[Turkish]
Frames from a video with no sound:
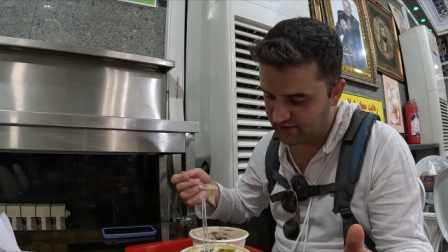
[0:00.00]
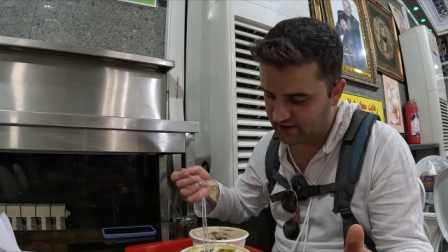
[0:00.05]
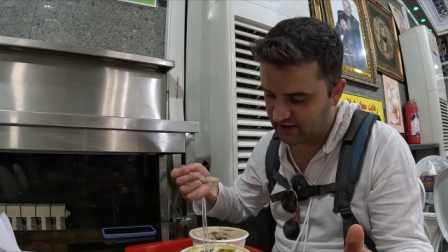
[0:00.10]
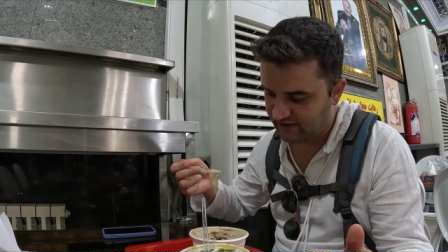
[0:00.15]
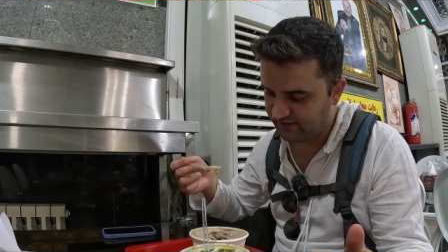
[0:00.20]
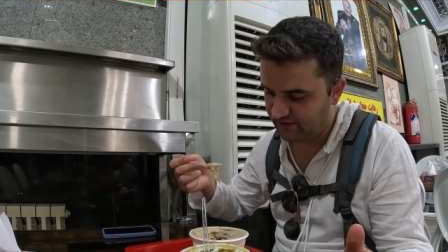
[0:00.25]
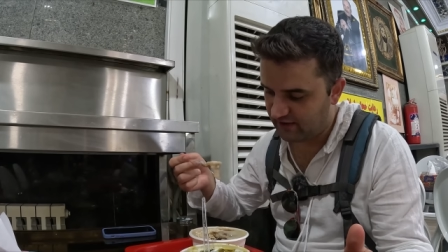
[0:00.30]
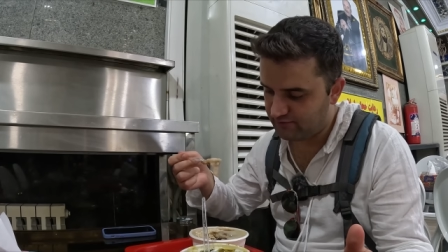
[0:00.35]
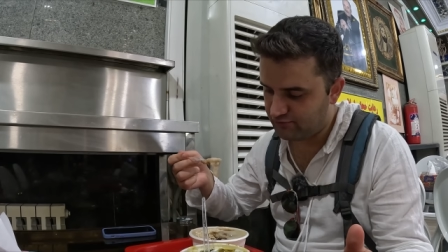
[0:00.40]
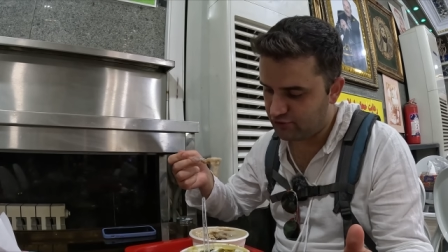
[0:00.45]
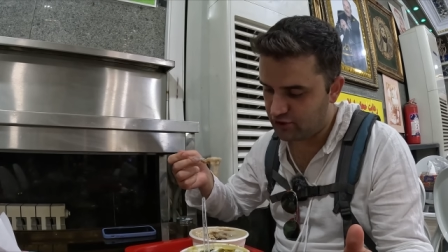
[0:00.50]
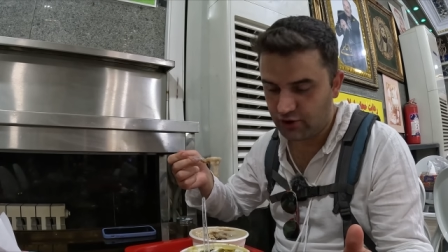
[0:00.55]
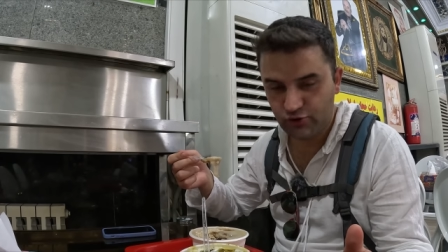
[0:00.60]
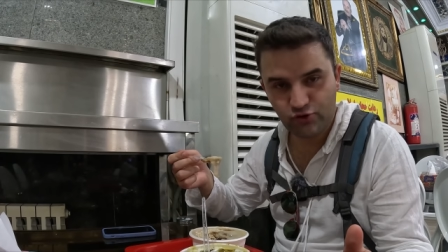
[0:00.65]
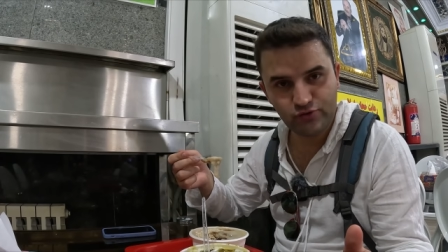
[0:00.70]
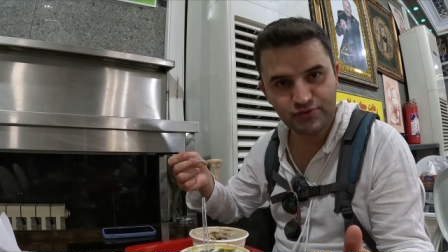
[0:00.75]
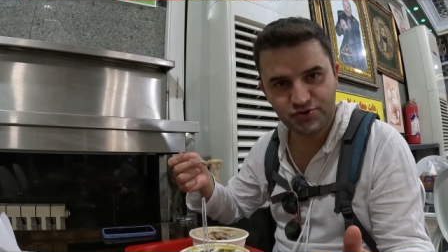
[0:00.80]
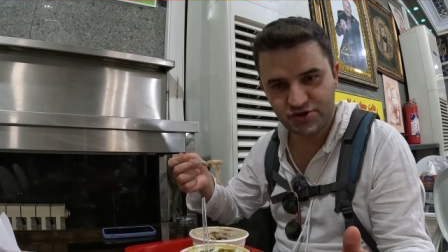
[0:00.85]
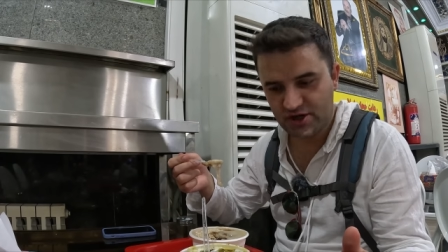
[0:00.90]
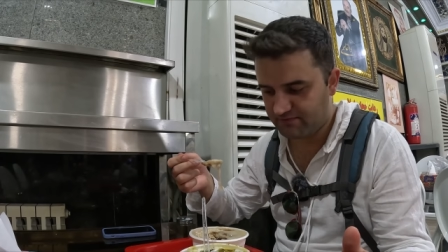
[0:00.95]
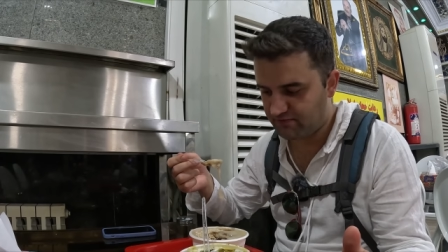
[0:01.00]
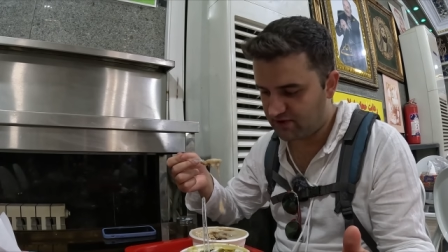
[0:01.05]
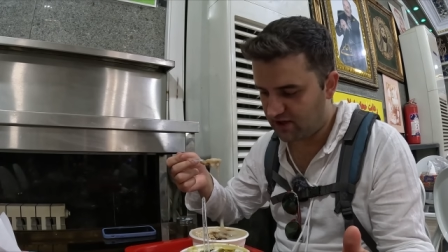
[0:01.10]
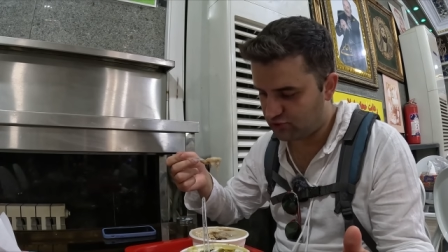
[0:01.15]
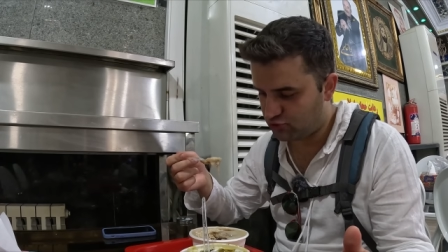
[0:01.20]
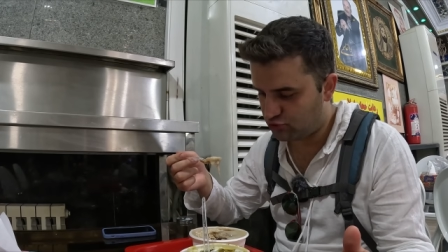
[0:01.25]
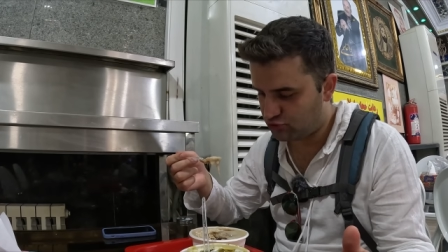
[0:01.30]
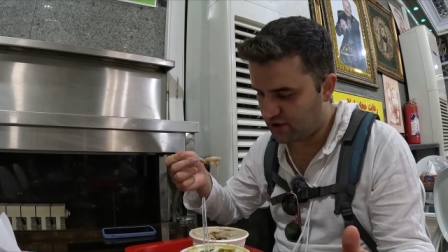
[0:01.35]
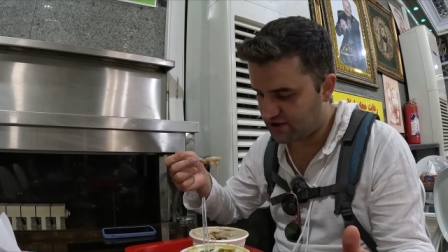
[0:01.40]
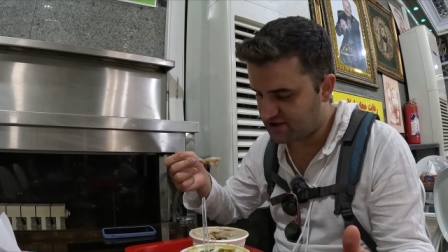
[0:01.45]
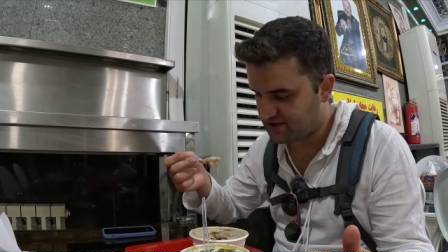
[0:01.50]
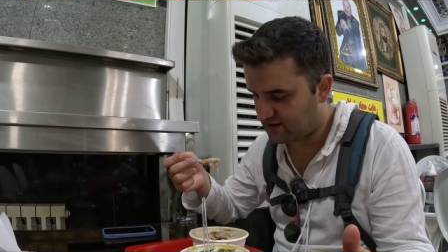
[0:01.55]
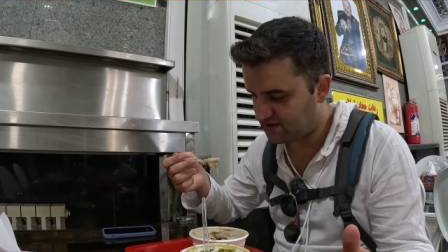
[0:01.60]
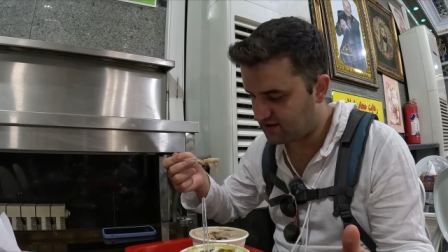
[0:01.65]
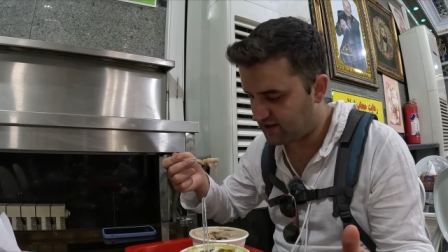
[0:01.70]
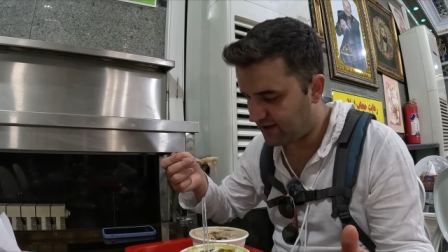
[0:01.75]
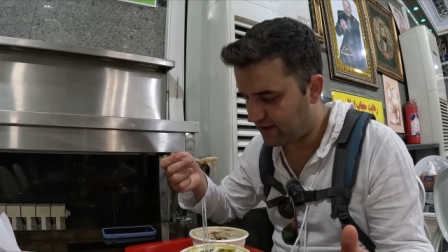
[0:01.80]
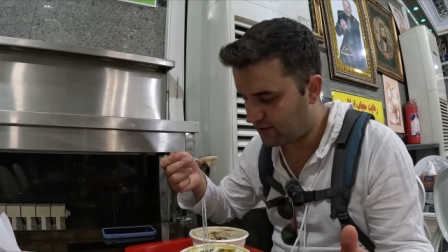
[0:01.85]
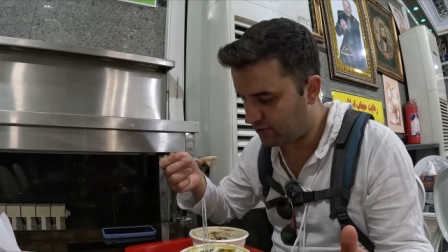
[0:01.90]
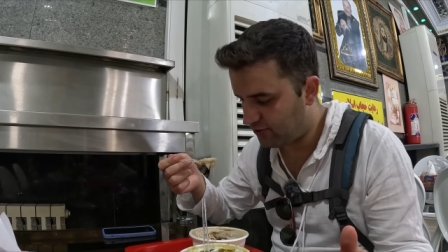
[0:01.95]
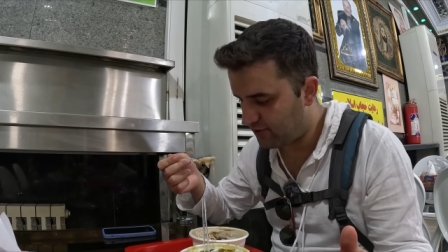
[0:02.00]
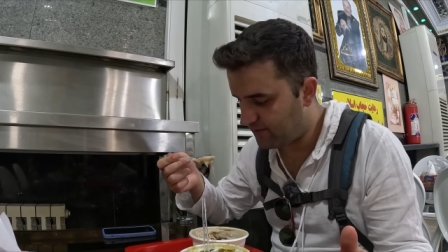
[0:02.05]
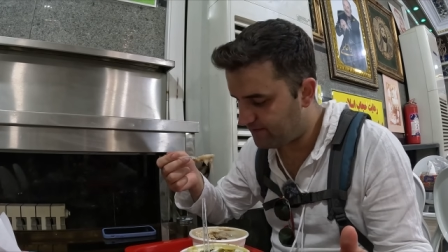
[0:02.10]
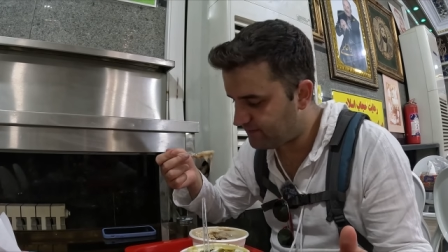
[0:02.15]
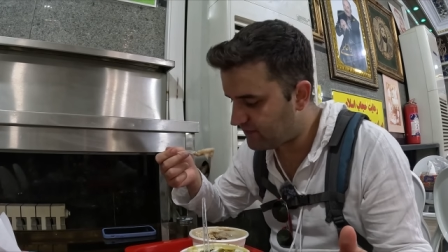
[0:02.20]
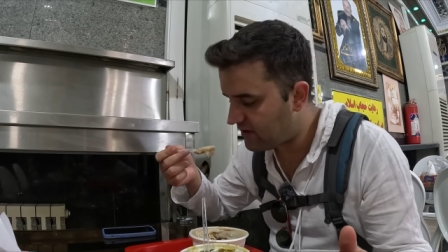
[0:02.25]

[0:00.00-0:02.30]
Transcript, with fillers: Kıvam böyle yumuşak, biraz sütlaç tadı da geliyor.